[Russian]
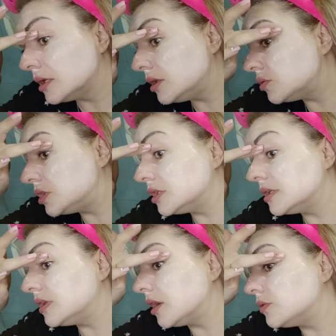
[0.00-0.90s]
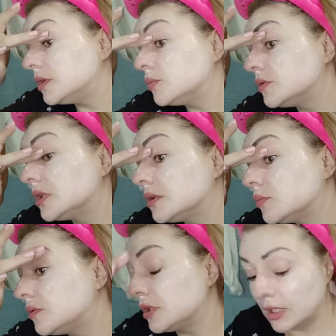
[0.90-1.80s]
Не очень доверяю всему вот
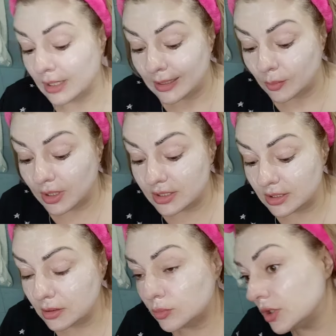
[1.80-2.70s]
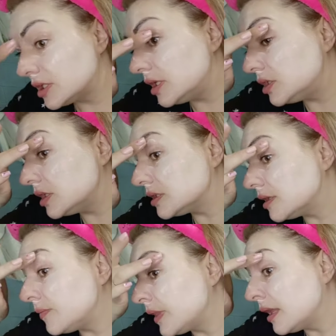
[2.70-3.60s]
этому вот магазинному, если честно.